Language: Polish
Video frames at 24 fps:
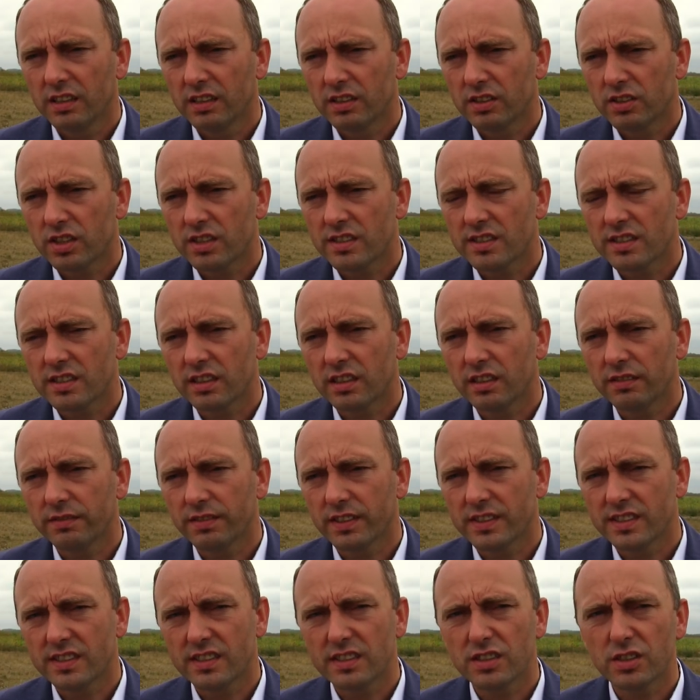część z tych
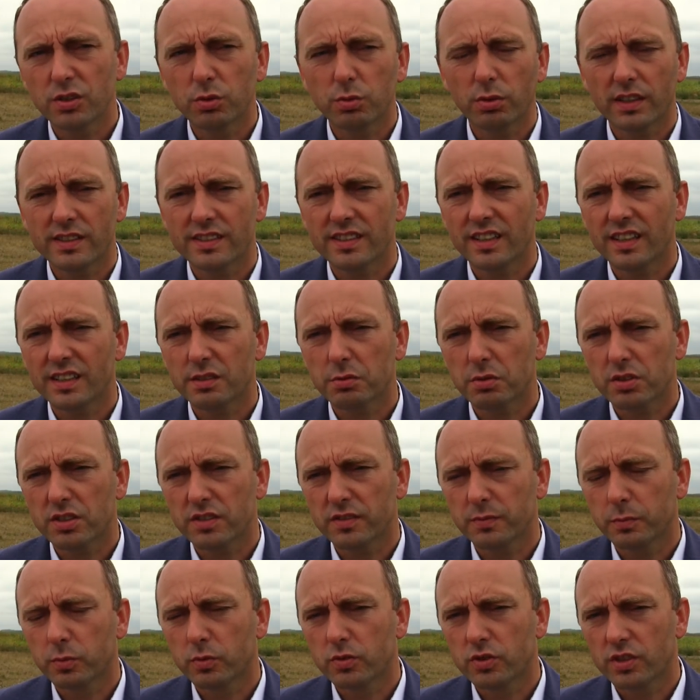inwestycji, która znalazła się
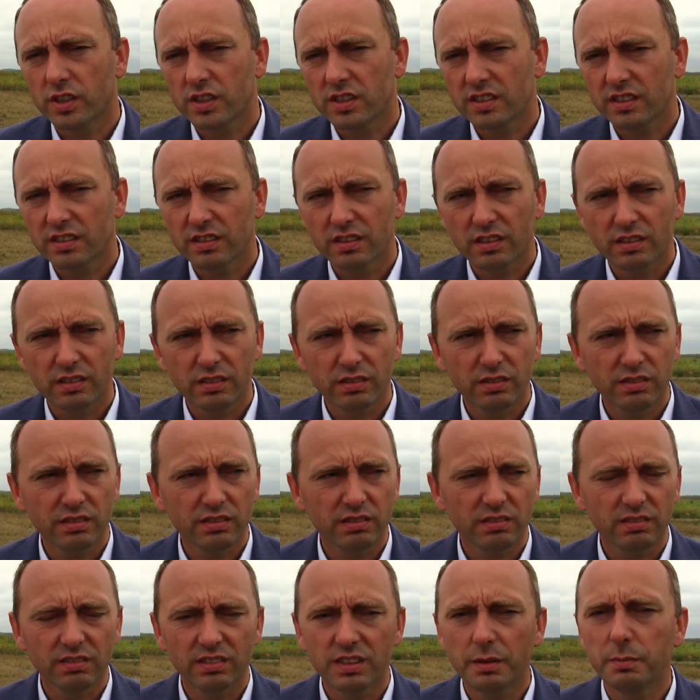w budżecie, no,
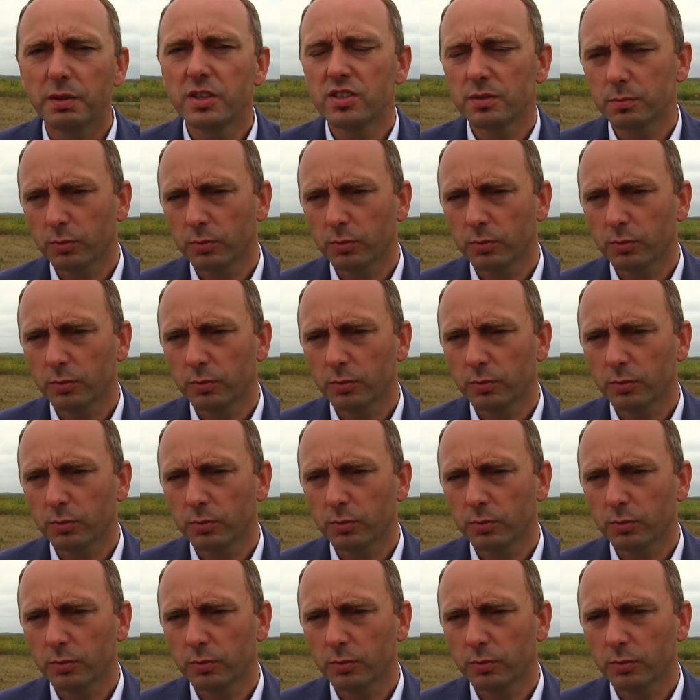nie będzie